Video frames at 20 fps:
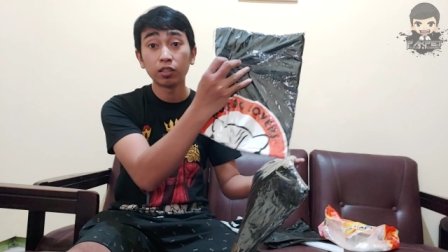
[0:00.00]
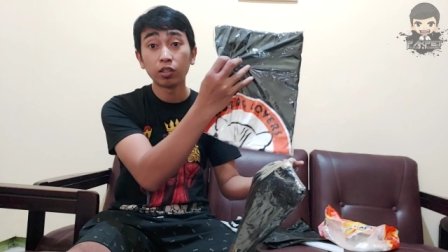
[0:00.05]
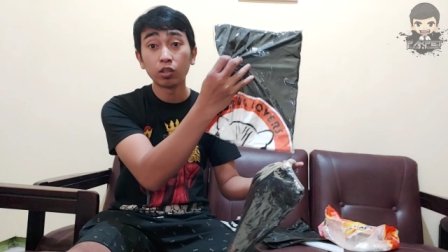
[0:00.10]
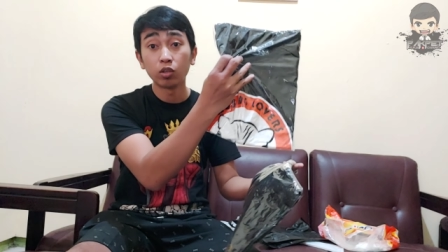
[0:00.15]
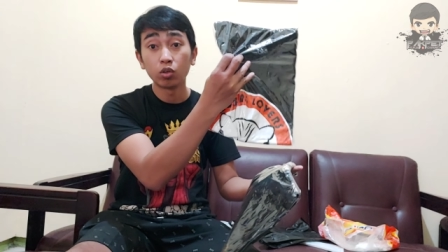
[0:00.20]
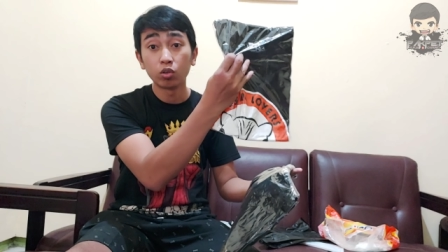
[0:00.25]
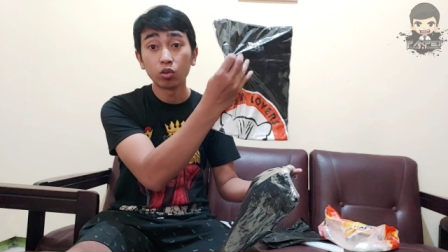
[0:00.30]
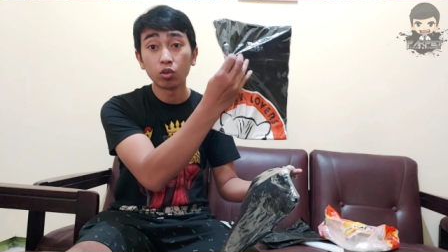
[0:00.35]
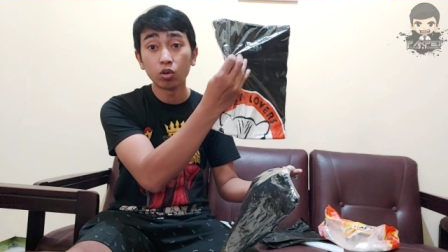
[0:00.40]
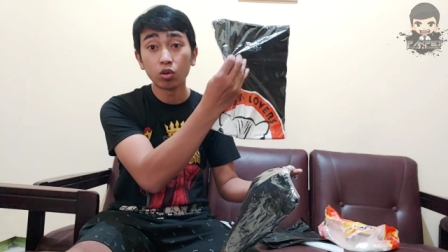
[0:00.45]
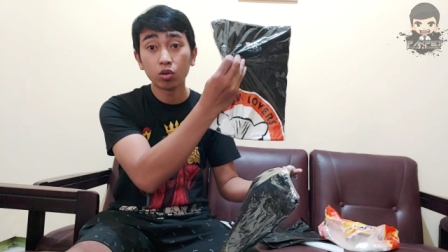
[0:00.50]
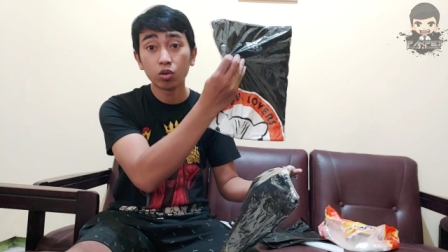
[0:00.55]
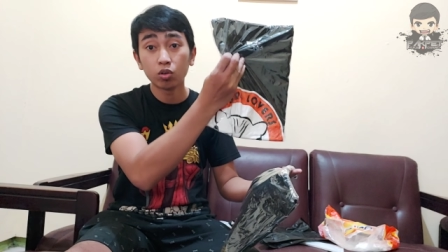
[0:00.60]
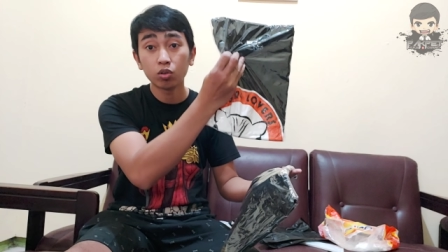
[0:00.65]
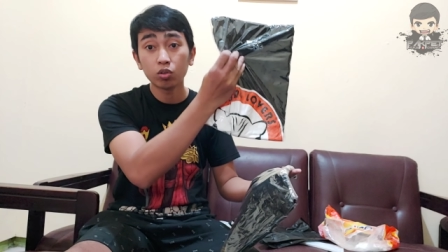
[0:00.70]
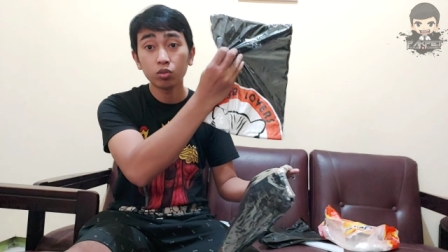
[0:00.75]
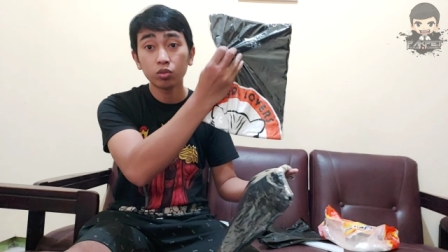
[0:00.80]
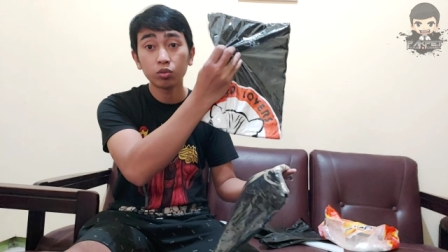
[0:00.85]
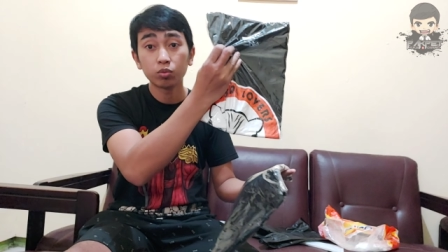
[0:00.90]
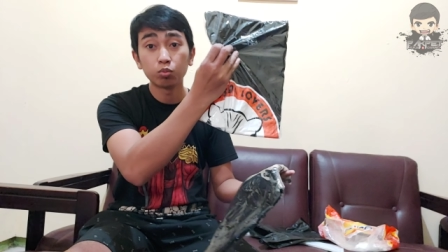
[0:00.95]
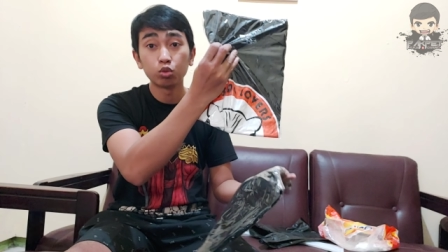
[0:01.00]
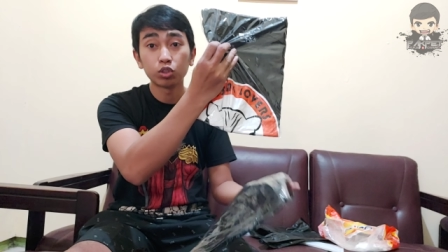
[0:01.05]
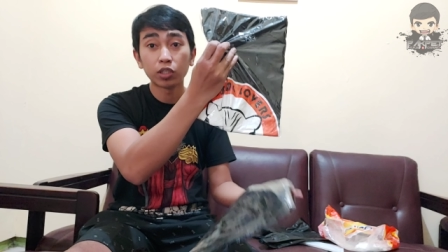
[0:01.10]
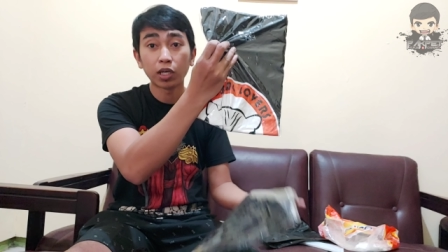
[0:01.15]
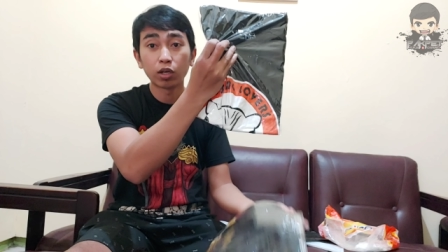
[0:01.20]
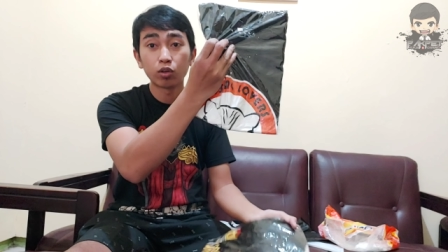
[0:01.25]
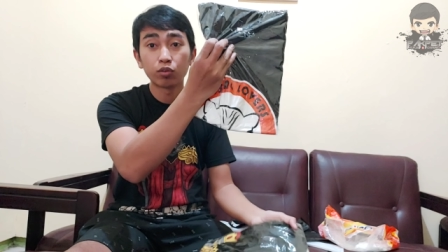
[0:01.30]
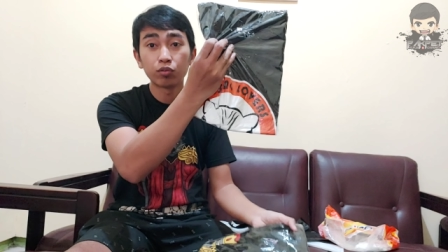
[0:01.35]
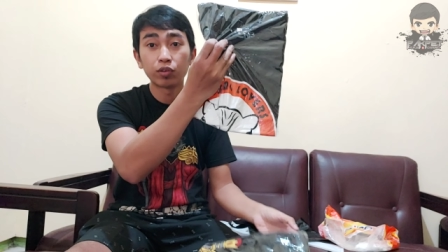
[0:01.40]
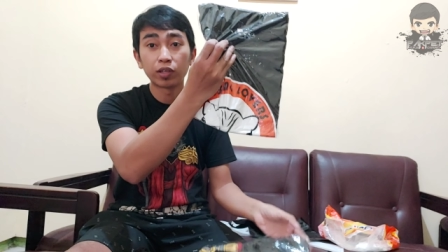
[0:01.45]
logo
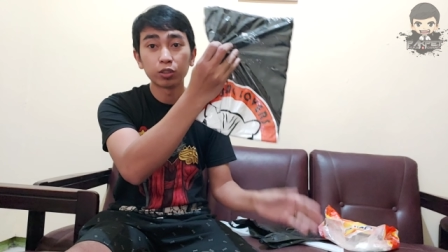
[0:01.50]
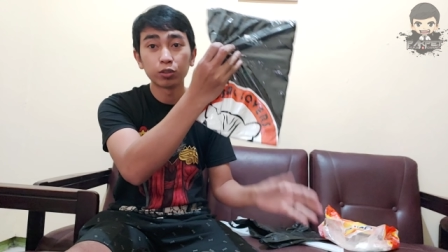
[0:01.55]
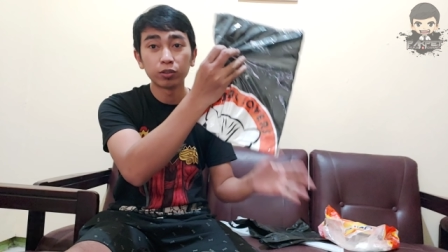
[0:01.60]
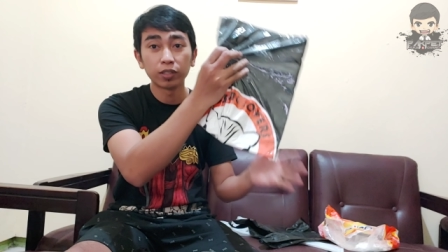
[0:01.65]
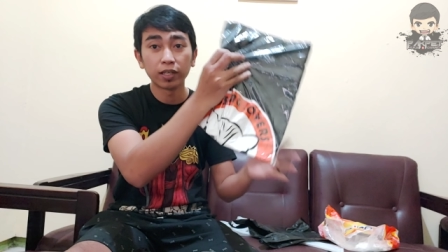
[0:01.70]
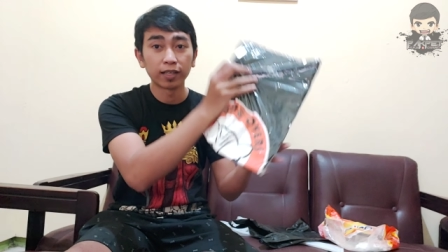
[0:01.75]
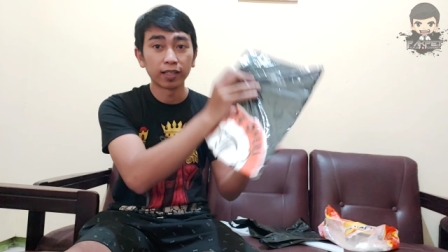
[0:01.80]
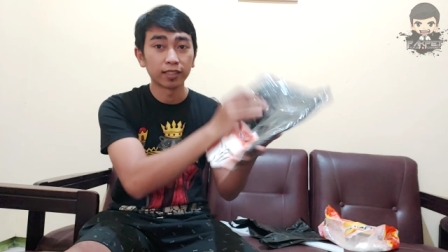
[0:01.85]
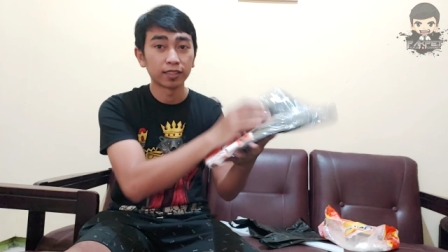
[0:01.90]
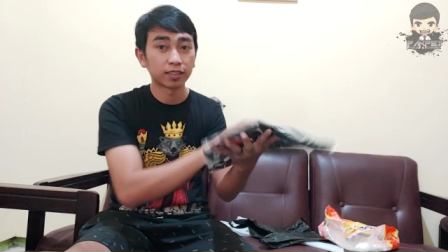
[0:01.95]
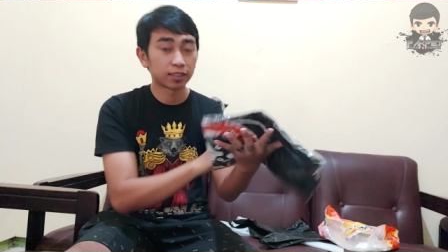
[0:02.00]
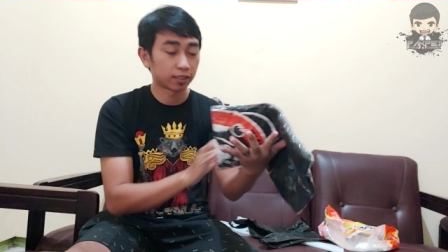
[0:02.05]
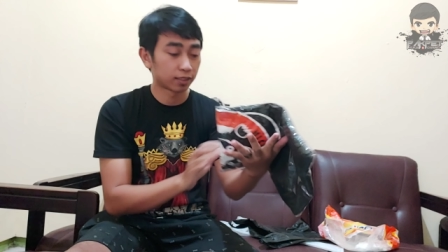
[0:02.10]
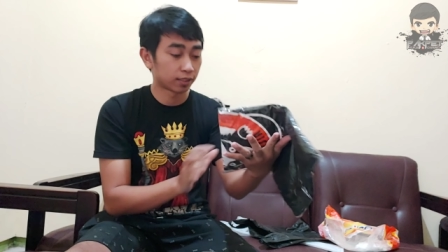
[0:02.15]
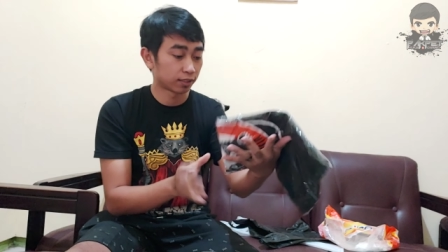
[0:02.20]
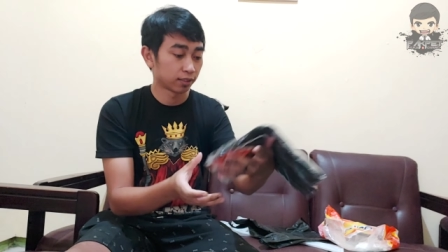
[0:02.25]
Musang Lover juga guys.